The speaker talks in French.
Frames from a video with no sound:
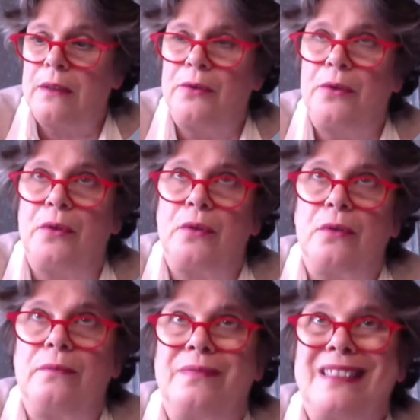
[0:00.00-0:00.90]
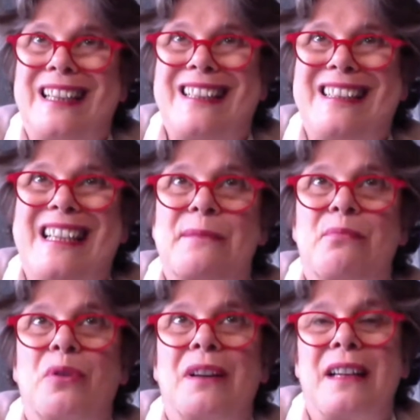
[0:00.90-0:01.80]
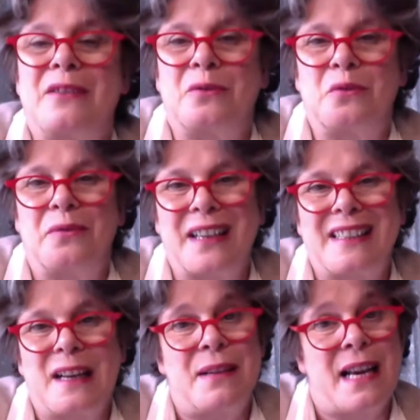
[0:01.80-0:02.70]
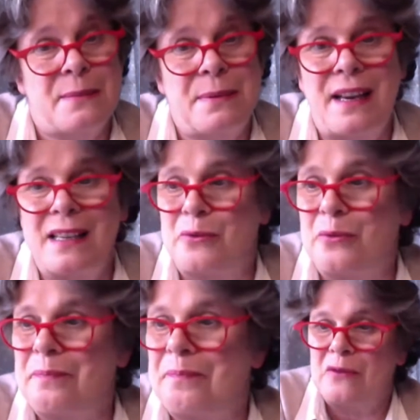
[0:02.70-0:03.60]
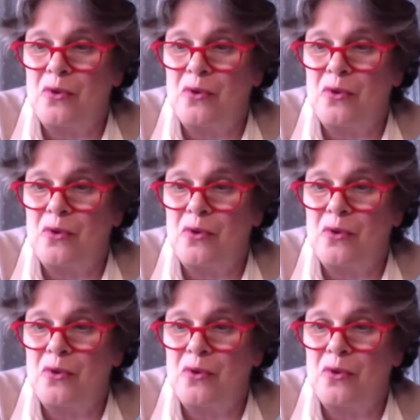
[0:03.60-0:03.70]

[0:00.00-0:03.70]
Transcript: d'aller explorer quelles sont nos véritables aspirations